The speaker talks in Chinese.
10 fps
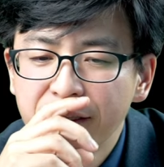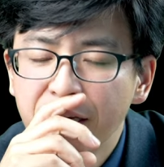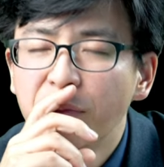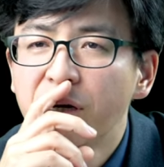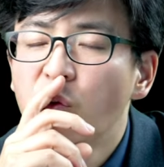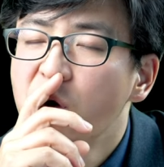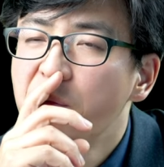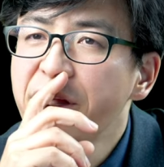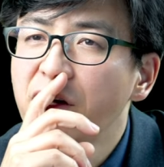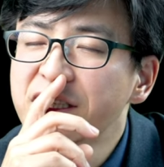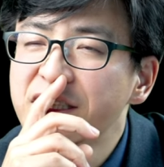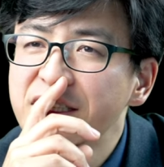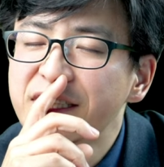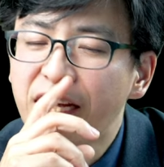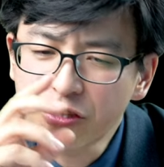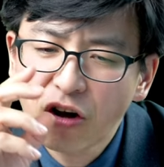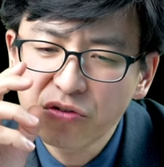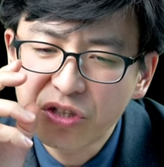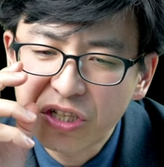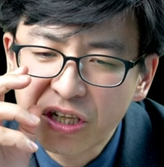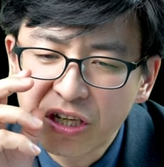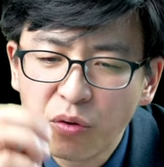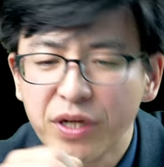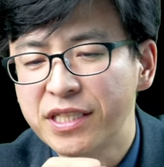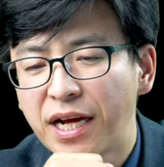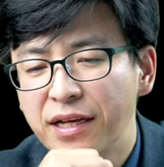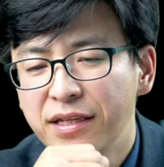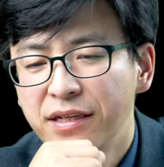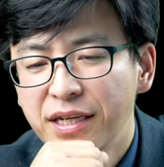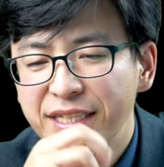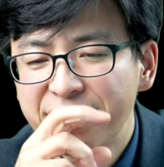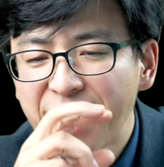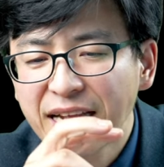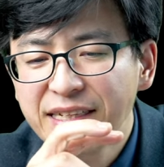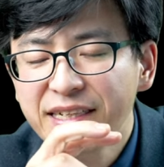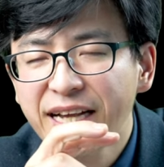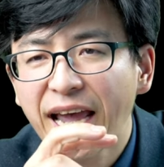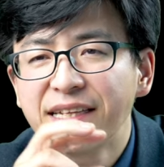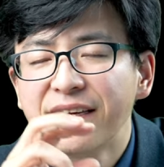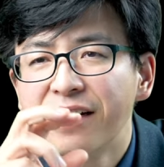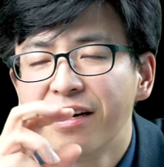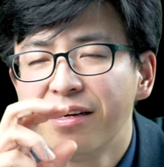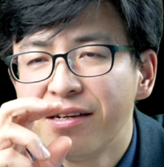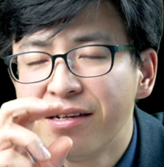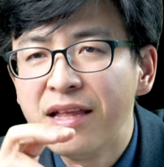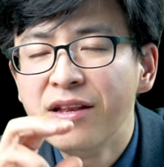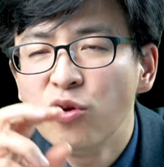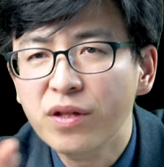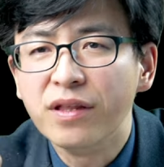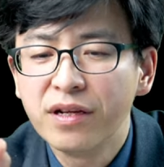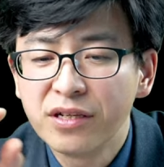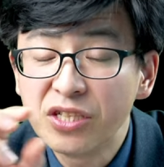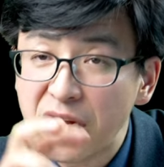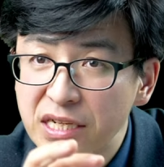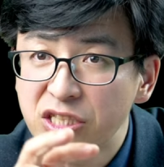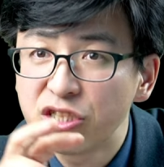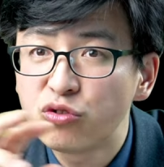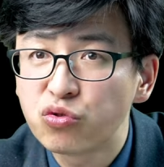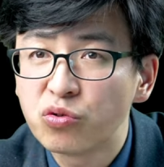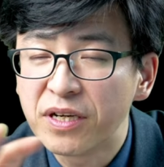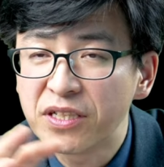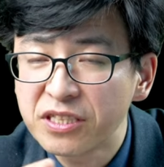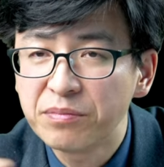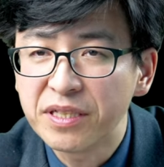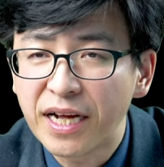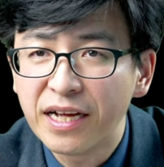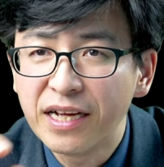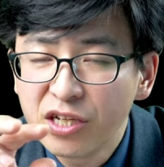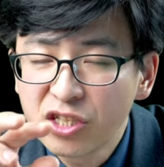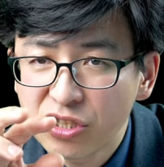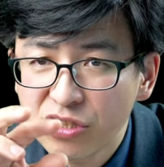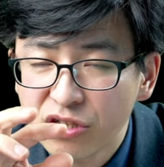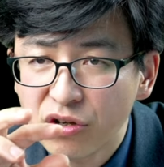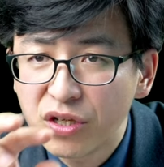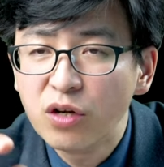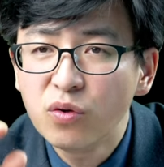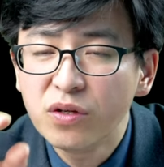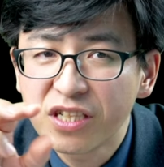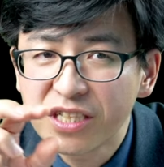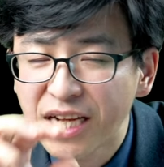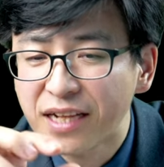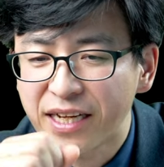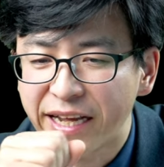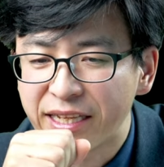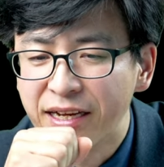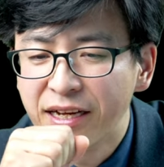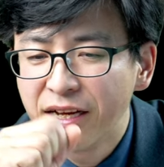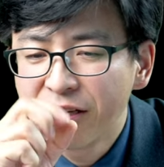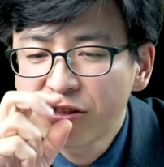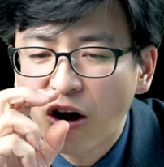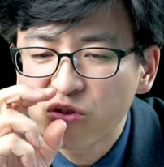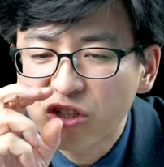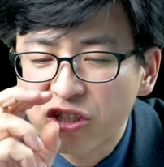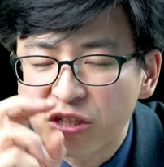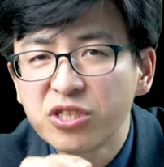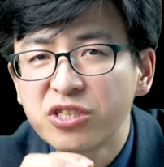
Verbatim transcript: 那么我们要思想到底何为善？善的概念和人论，人之初嘛，性本善，涉及到人论和善的概念，到底什